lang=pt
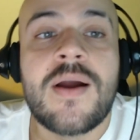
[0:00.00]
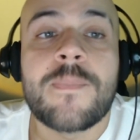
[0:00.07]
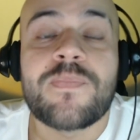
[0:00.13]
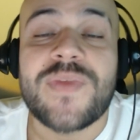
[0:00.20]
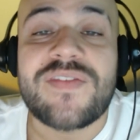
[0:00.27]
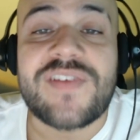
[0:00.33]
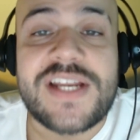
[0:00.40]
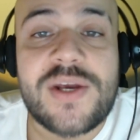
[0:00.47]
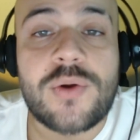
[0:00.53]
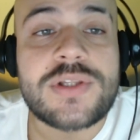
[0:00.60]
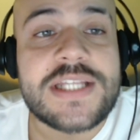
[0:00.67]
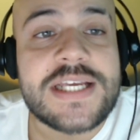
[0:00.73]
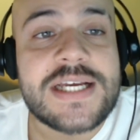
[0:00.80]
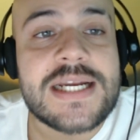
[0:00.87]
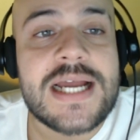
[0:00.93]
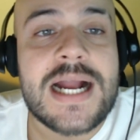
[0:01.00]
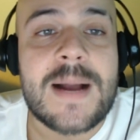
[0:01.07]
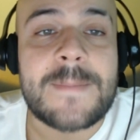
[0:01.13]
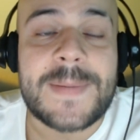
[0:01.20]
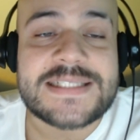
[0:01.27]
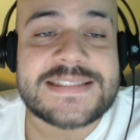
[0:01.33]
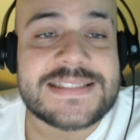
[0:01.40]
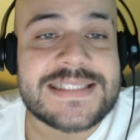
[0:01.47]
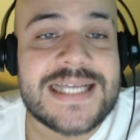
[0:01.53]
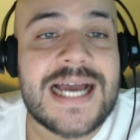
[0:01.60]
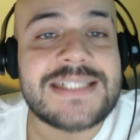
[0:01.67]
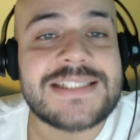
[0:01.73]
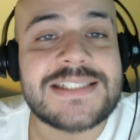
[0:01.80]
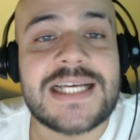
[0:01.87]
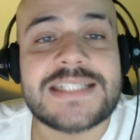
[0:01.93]
deveriam ter a
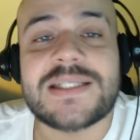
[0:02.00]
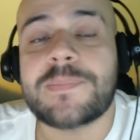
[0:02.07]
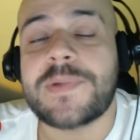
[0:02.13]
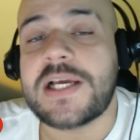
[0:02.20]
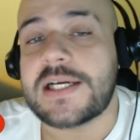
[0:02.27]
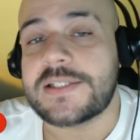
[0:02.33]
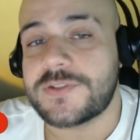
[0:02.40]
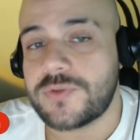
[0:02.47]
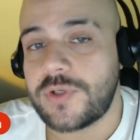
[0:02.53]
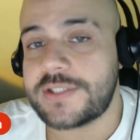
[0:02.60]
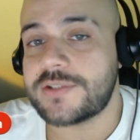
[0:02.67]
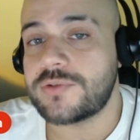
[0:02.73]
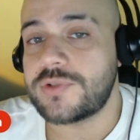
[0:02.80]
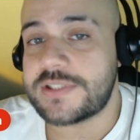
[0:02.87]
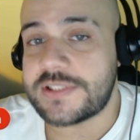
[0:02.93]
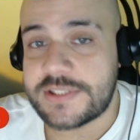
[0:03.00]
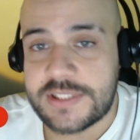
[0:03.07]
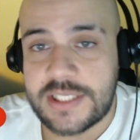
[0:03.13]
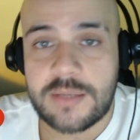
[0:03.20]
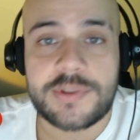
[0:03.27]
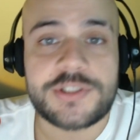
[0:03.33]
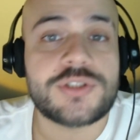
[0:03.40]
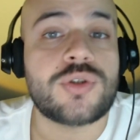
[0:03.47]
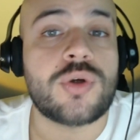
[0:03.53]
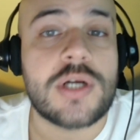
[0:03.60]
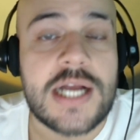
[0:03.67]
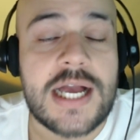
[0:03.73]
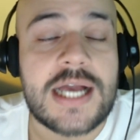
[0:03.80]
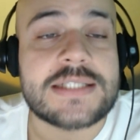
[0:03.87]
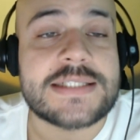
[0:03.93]
capacidade das aplicações e dos sistemas de
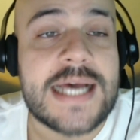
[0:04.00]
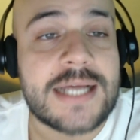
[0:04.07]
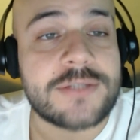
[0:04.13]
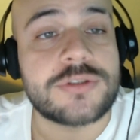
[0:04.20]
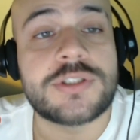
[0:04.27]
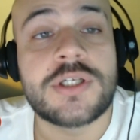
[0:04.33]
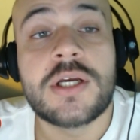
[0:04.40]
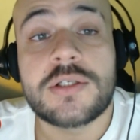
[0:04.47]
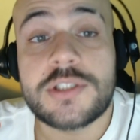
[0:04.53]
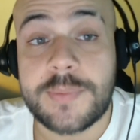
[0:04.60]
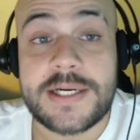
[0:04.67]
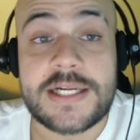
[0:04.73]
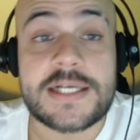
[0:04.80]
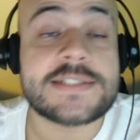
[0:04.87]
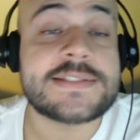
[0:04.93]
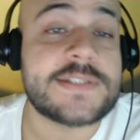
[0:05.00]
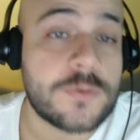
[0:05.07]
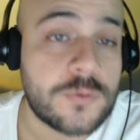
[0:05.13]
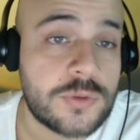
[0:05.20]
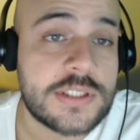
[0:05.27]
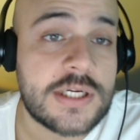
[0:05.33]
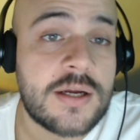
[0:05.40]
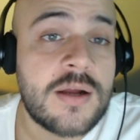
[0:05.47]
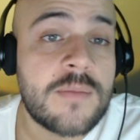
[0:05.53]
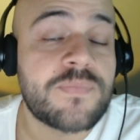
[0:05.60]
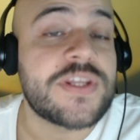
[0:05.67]
trocar dados de maneira segura